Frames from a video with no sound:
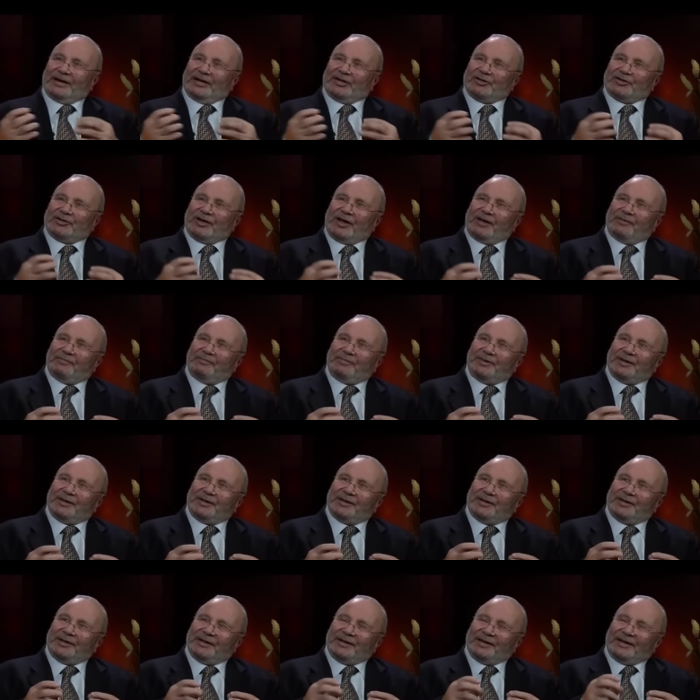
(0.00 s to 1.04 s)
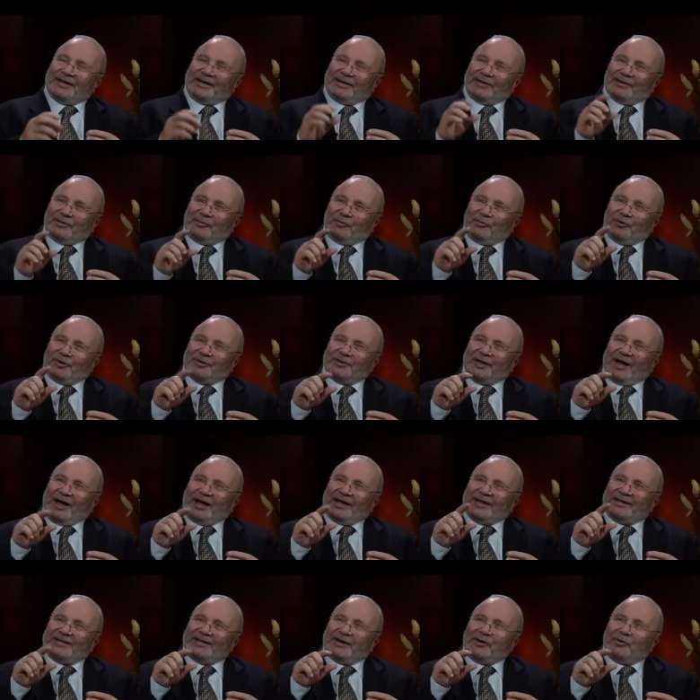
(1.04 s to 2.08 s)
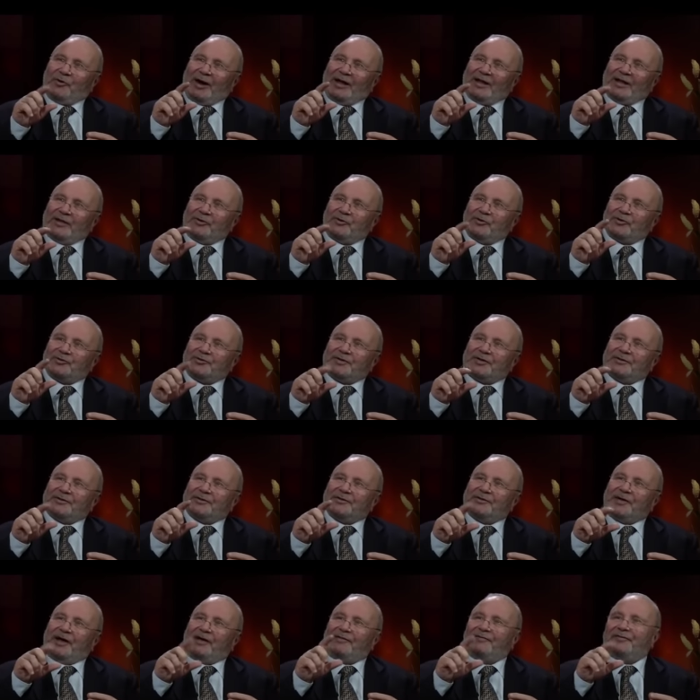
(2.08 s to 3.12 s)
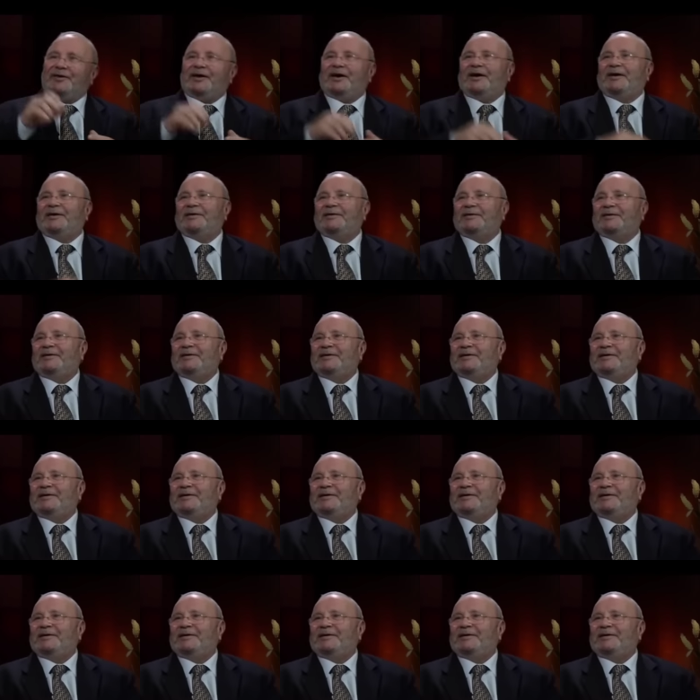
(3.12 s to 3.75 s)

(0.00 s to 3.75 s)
للشابة وضع يده على نقطة ضعفها